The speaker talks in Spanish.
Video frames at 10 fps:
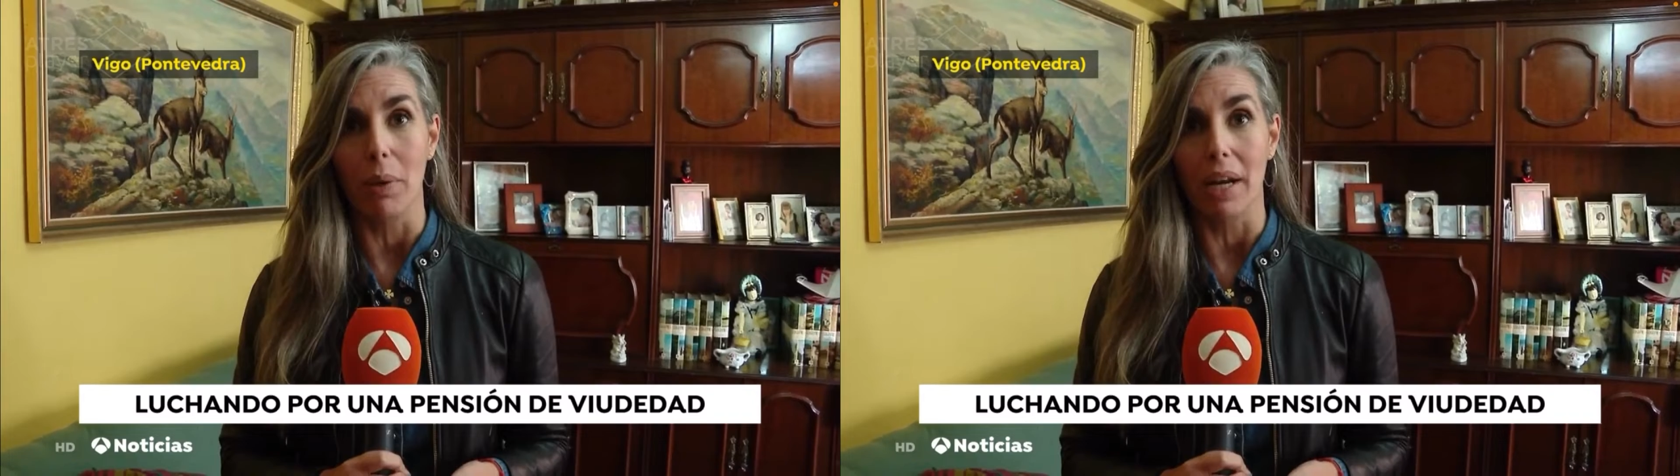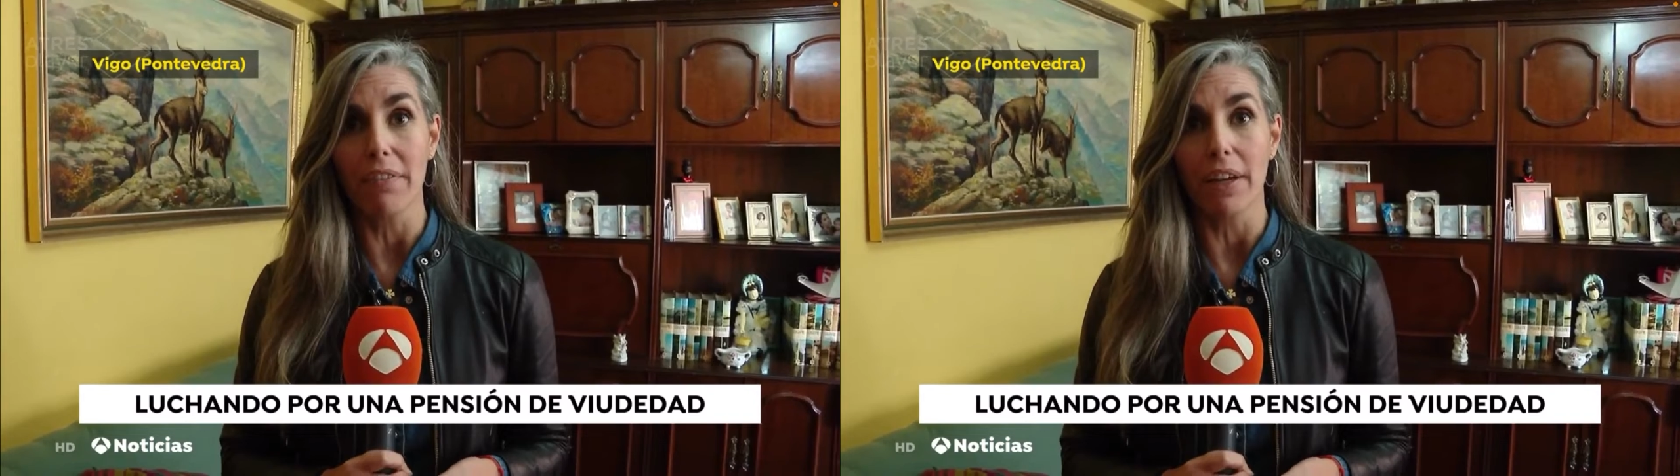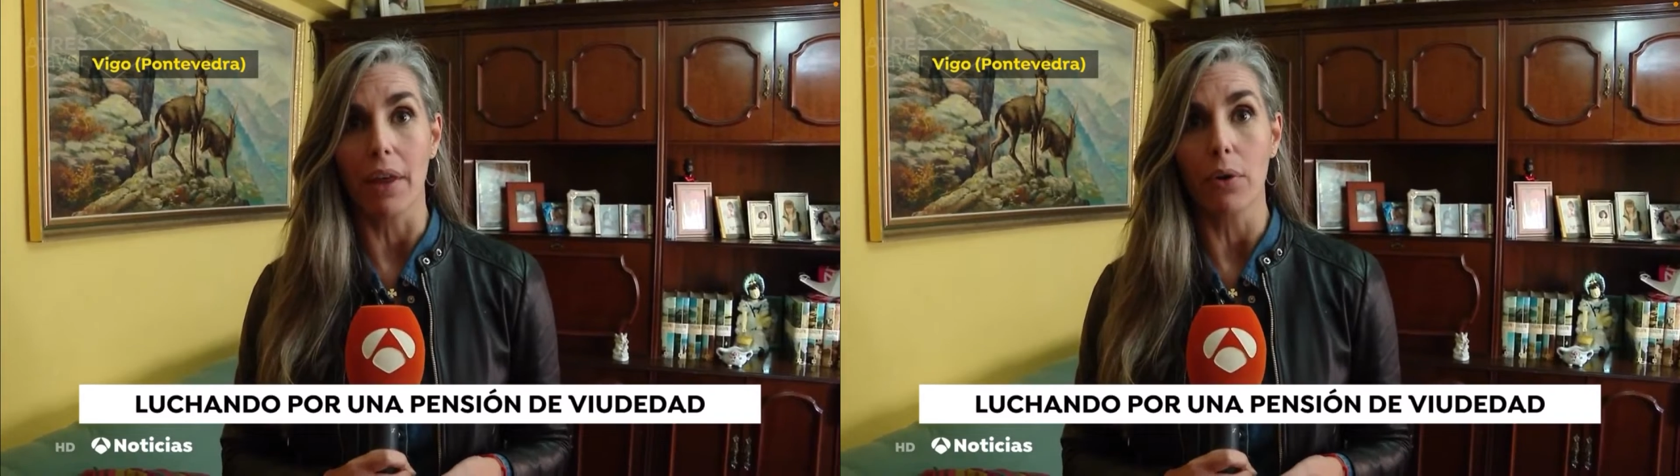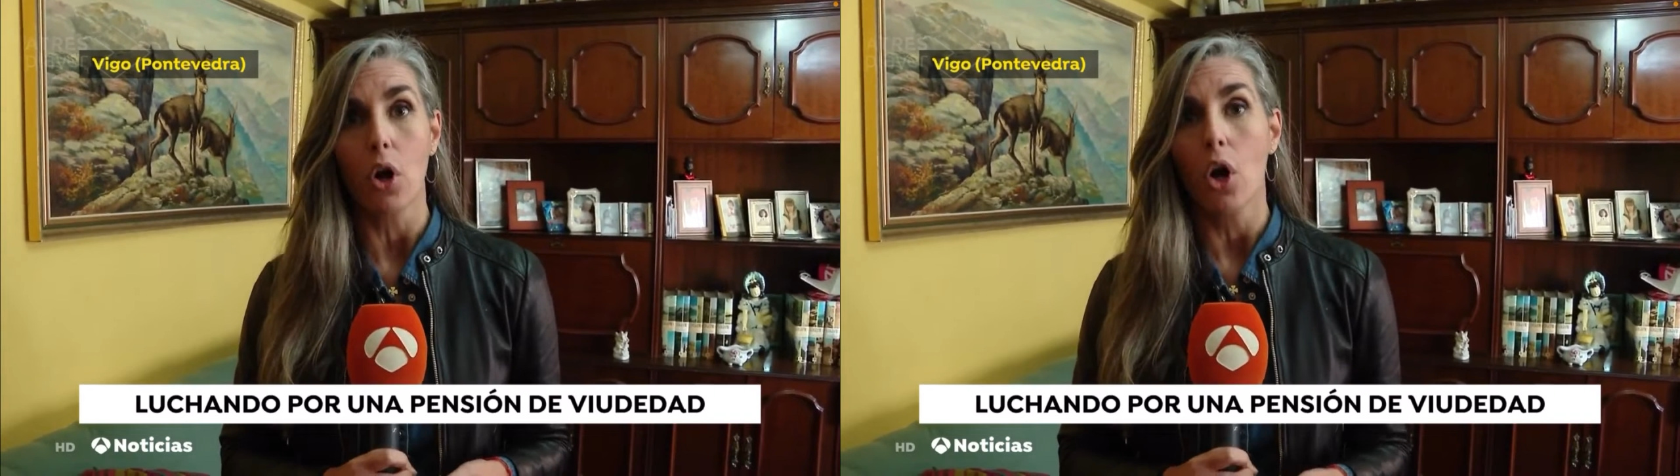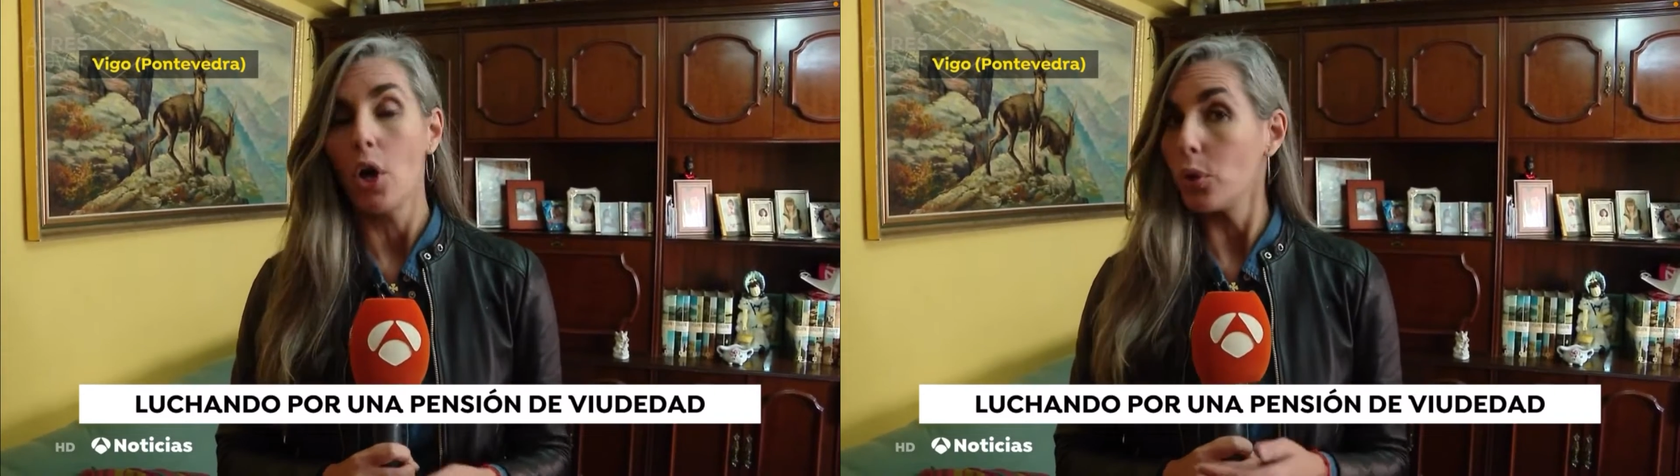
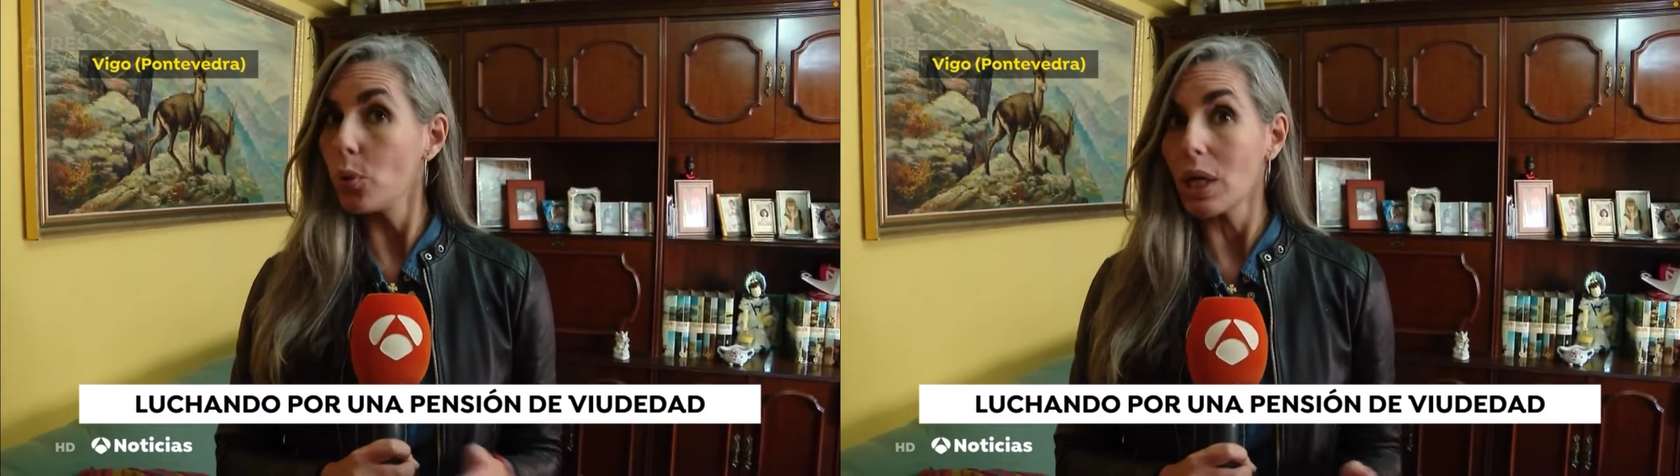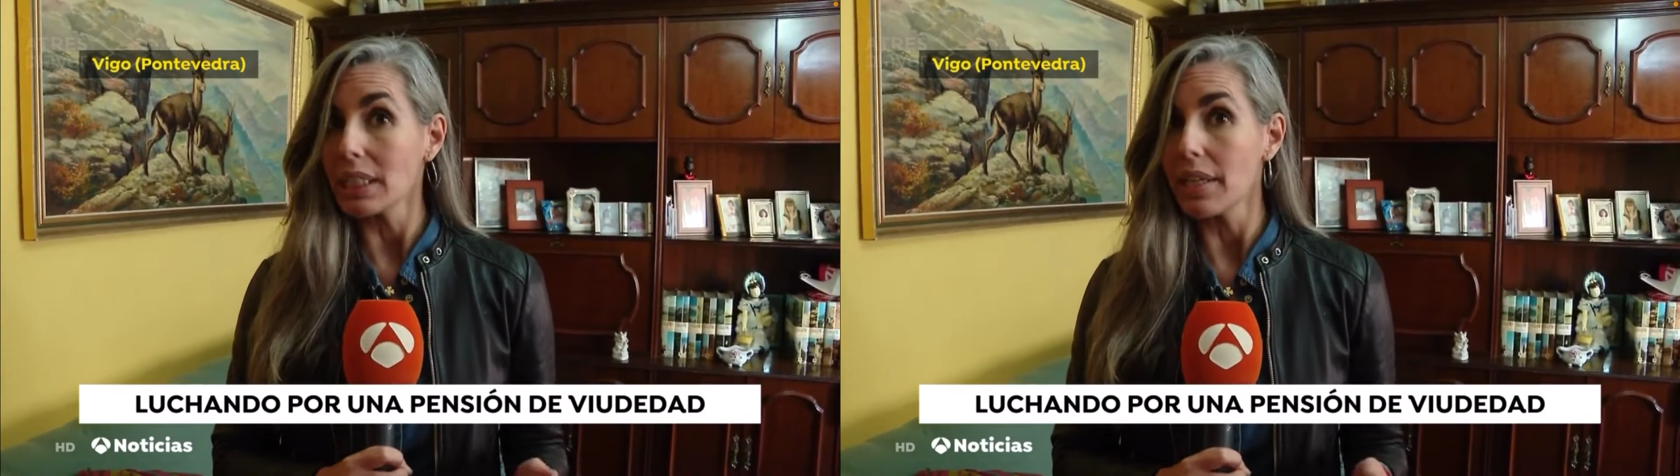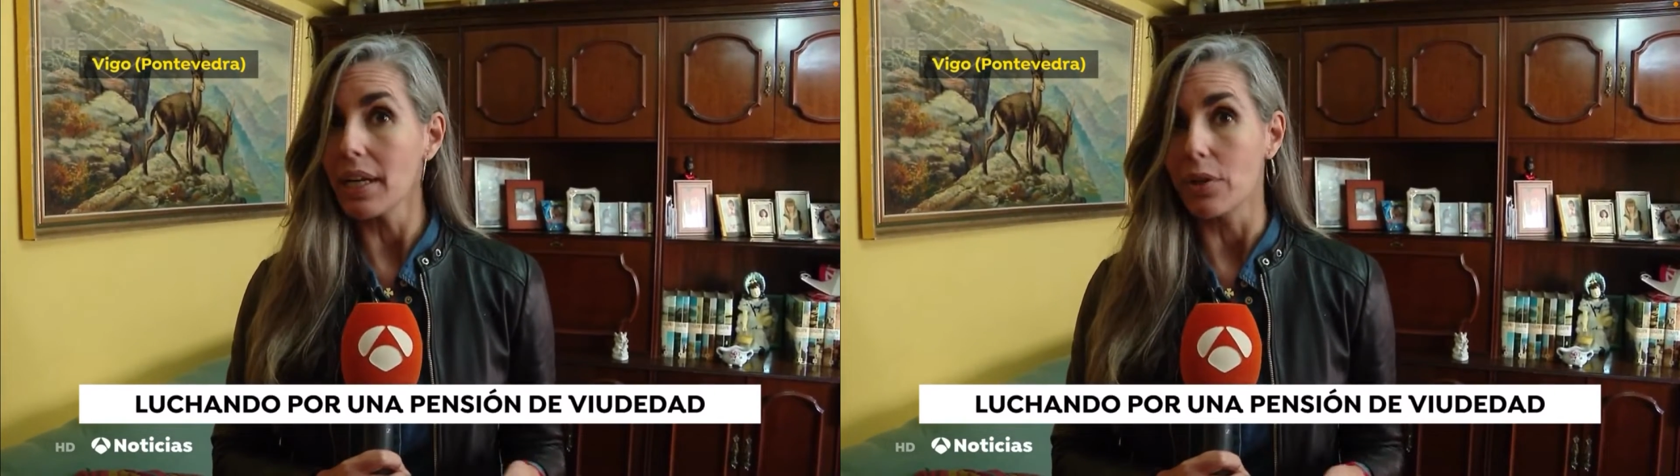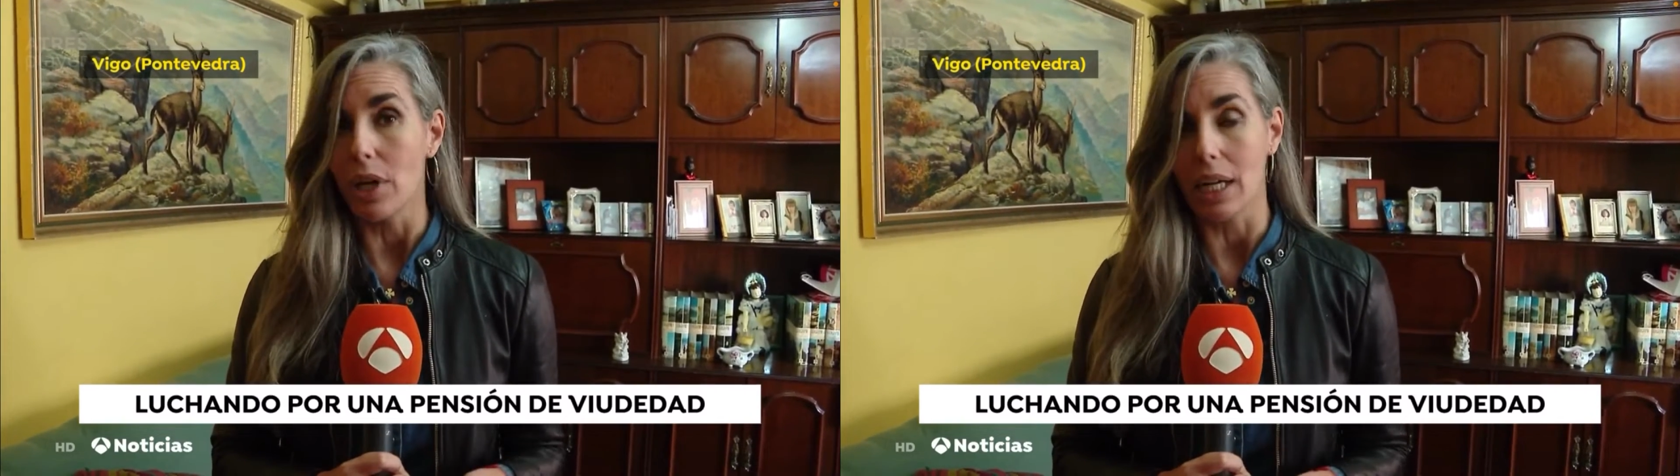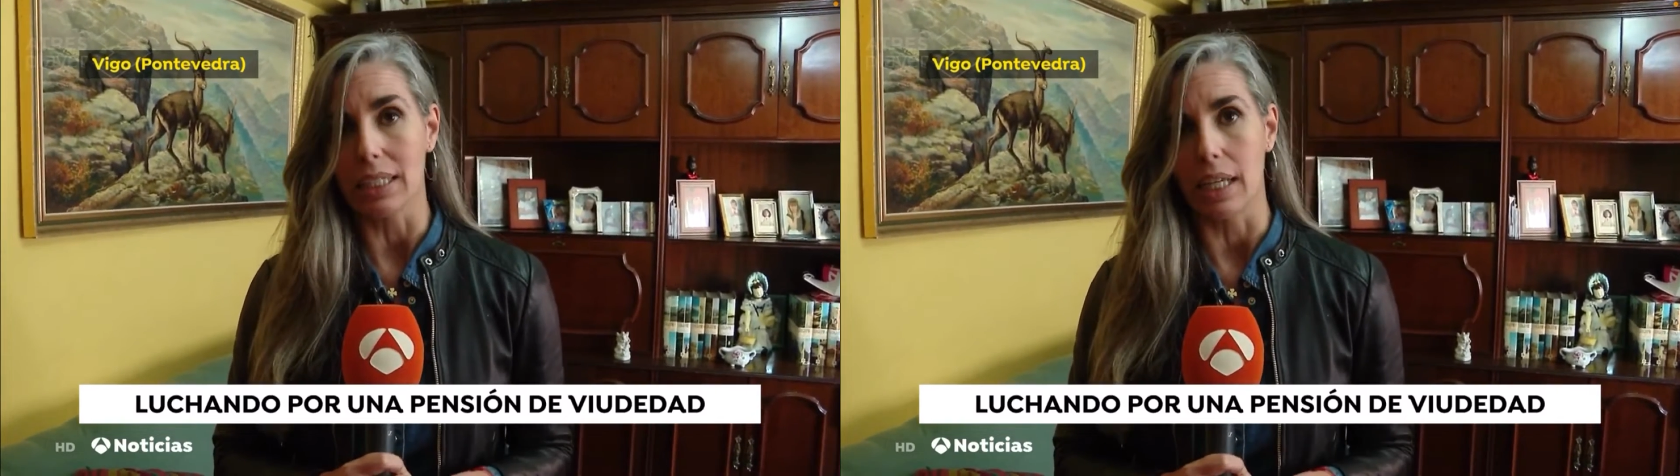planificado, nunca se llegaron a